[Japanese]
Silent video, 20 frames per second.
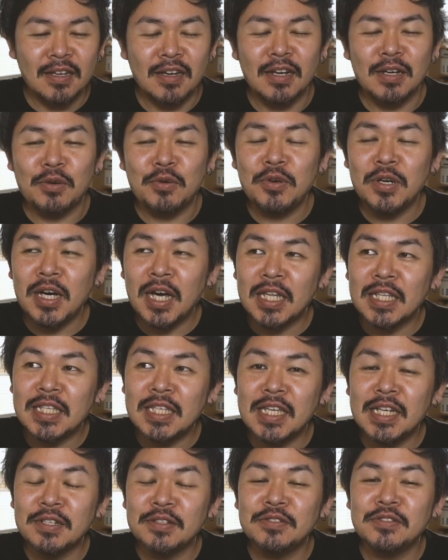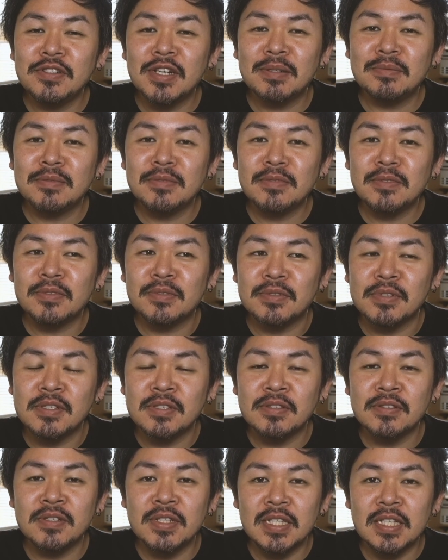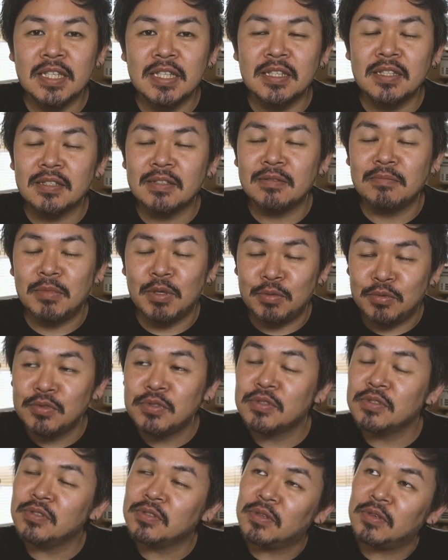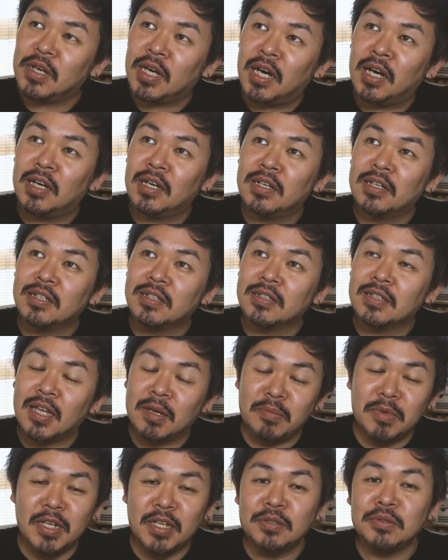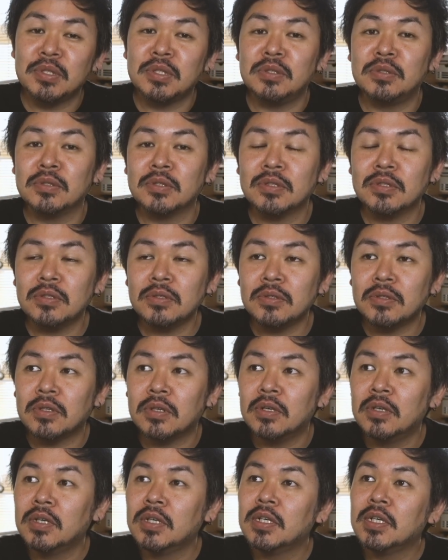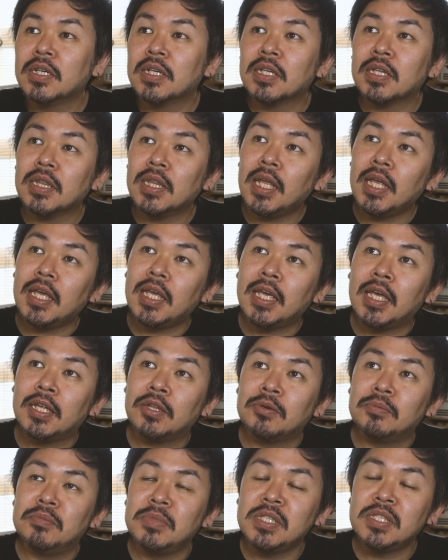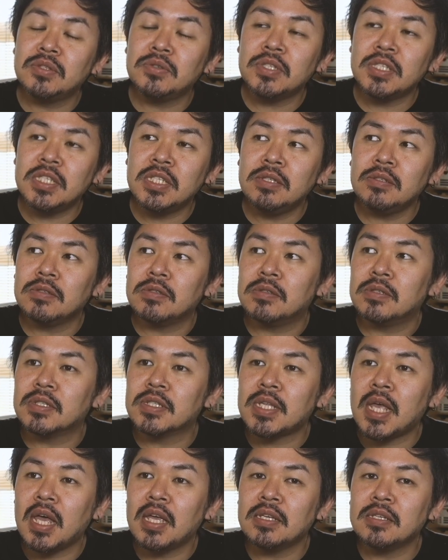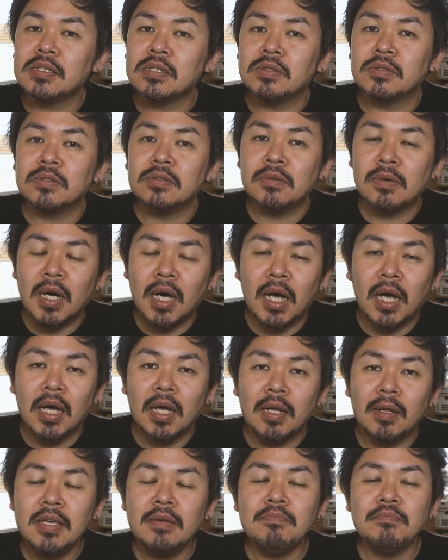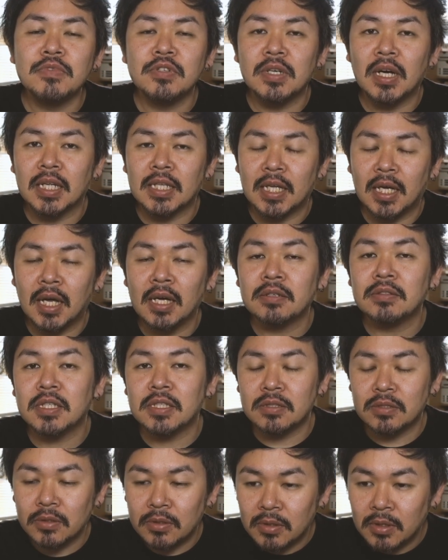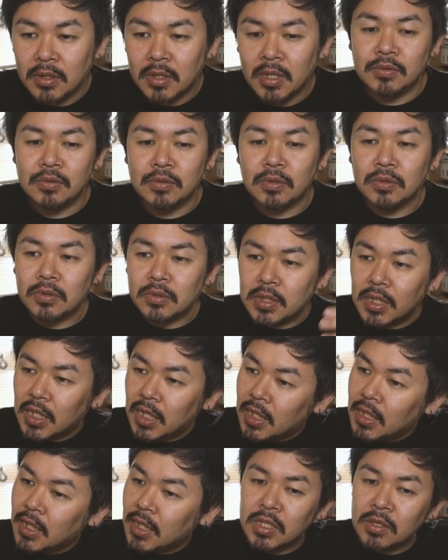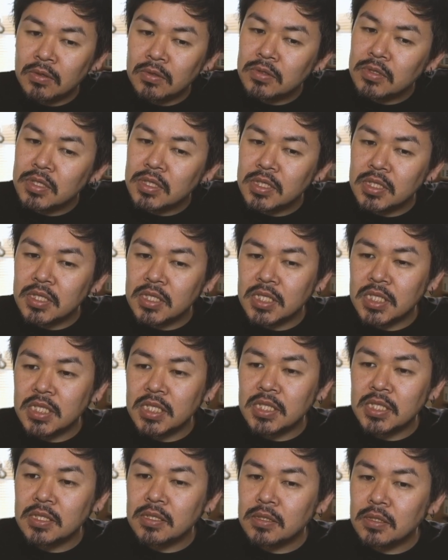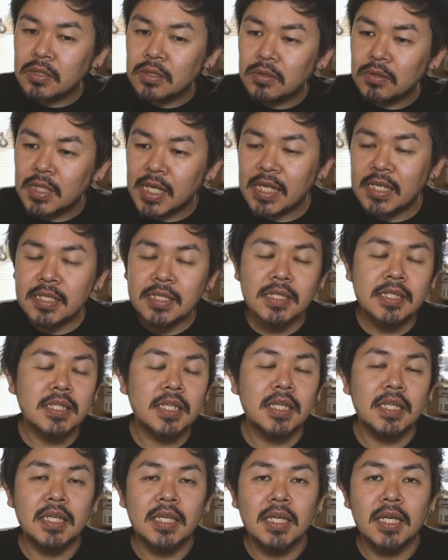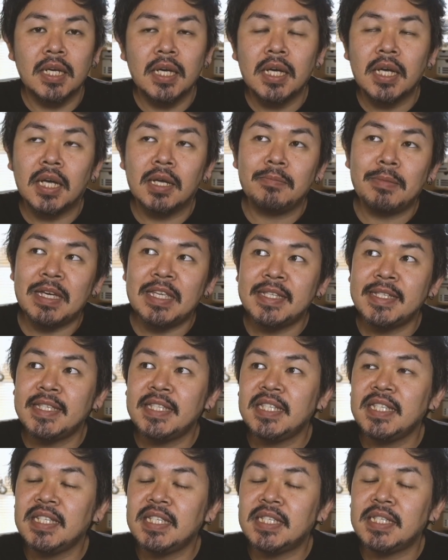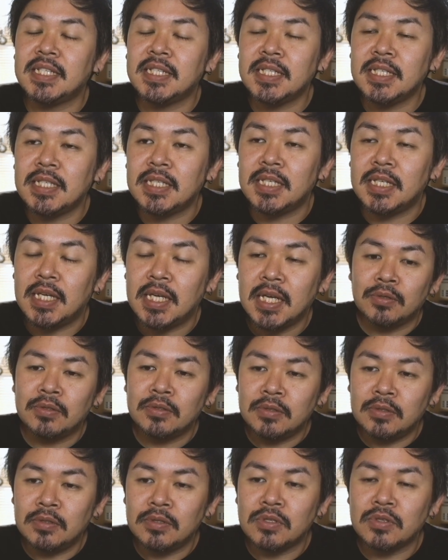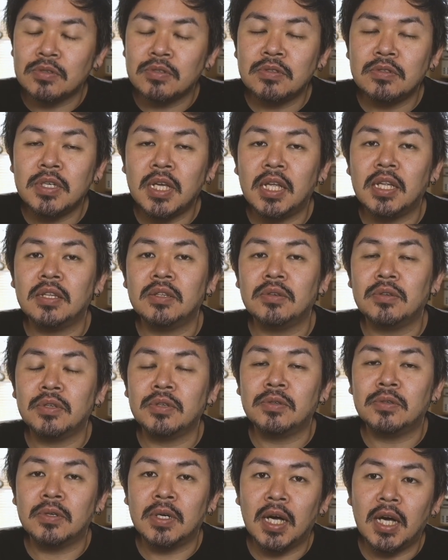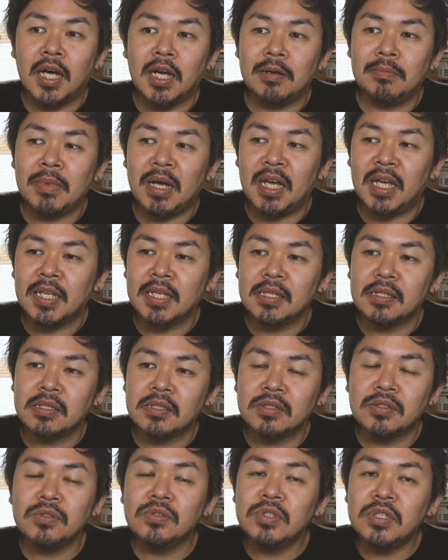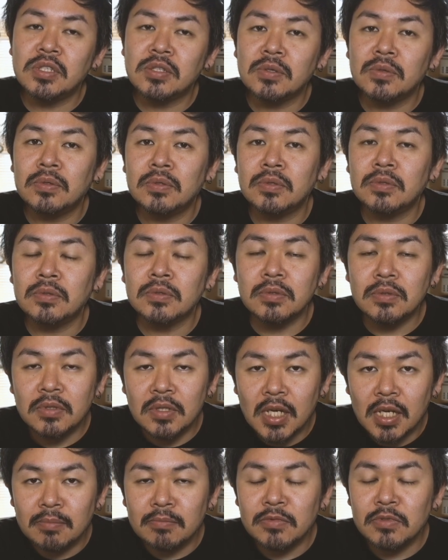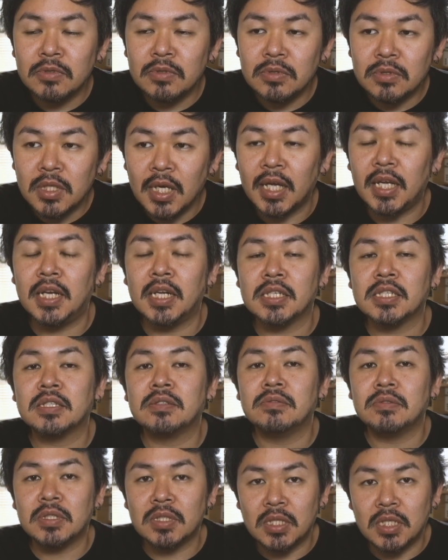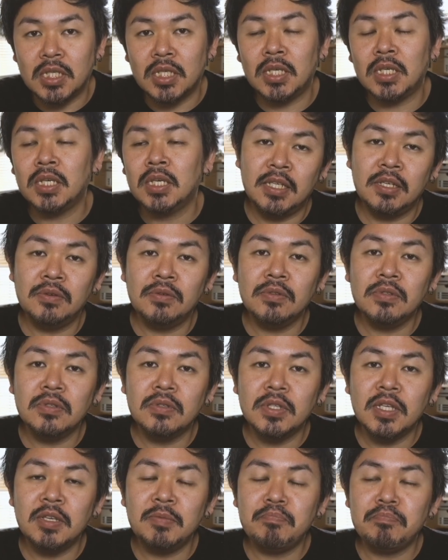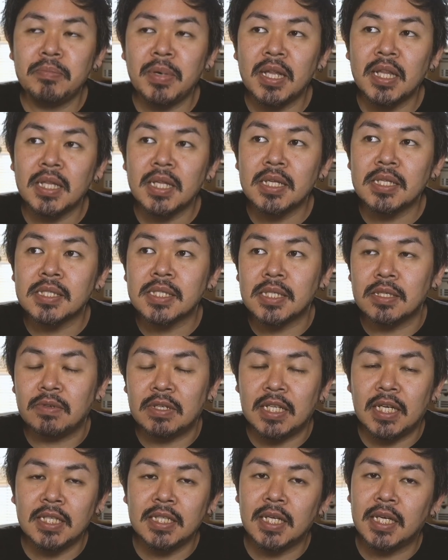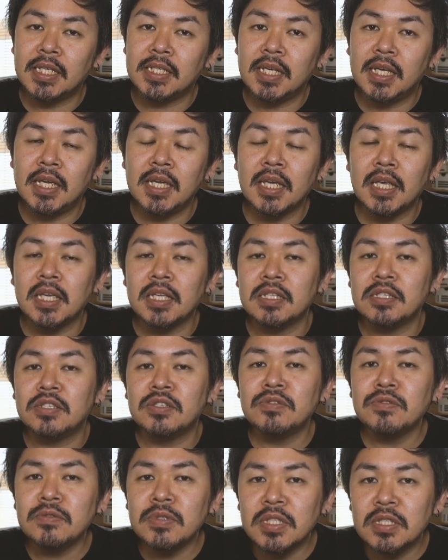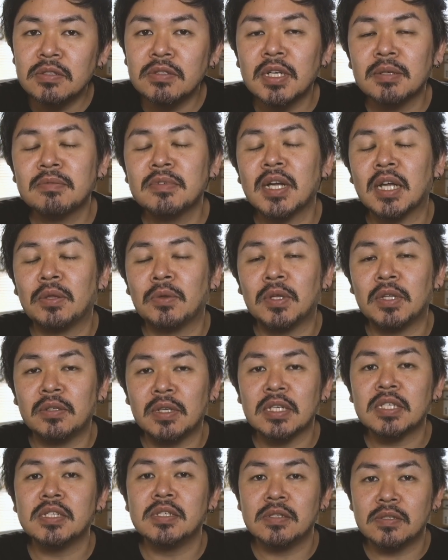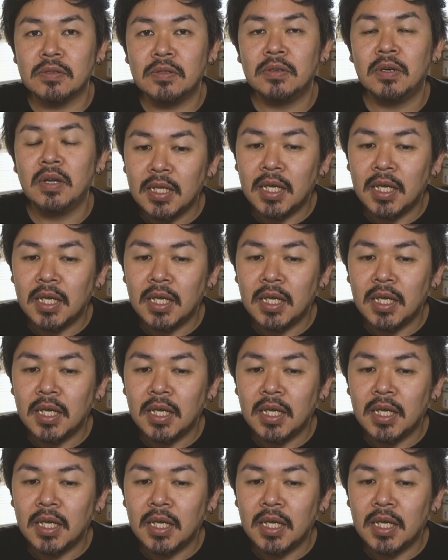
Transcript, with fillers: だからご飯 200g を普通に、まあ普通というか、食べれるっていうのと、で、えっ、ー、と、味噌汁3食は塩分が高くなるということで、日本人男性が、まあ、1日に摂る食塩の量が、まあ、推奨 6g ぐらいらしくて、日本の一般男性はだいたい平均 11g ぐらい取ってるらしいんですよ。